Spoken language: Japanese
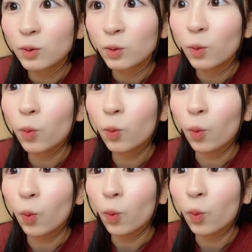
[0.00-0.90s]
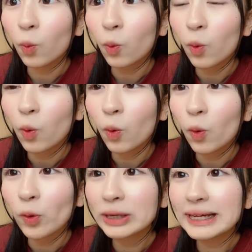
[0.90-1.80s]
おお
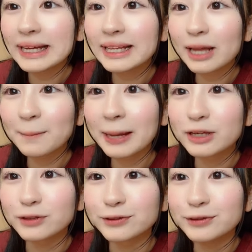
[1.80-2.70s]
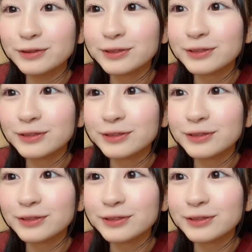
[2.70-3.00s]
おにぎり食べよう。